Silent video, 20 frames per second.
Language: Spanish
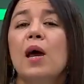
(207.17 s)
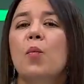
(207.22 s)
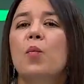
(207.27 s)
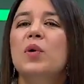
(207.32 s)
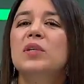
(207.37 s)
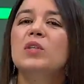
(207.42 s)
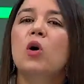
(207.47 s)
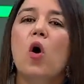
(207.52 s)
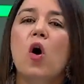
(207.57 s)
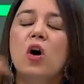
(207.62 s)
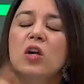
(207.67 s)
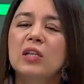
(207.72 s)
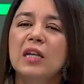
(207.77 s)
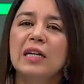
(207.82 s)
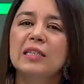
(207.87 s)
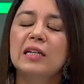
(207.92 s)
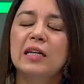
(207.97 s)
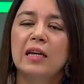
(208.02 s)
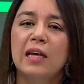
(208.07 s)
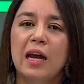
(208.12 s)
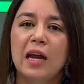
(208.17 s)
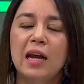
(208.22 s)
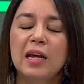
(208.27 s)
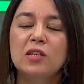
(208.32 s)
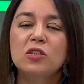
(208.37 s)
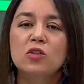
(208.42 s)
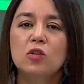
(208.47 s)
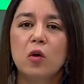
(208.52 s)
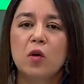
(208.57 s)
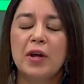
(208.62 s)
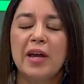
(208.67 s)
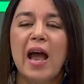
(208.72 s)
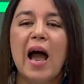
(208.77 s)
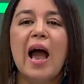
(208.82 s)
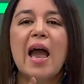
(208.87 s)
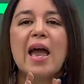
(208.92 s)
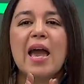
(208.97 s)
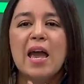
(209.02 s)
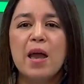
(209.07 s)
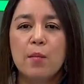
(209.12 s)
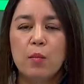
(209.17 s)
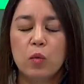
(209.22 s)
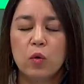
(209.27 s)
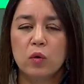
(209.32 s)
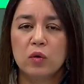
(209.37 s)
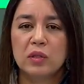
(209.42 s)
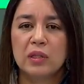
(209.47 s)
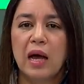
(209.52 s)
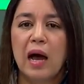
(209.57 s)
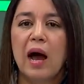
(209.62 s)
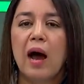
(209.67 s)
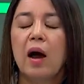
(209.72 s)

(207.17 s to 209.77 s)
pues otra sería la historia en Bogotá.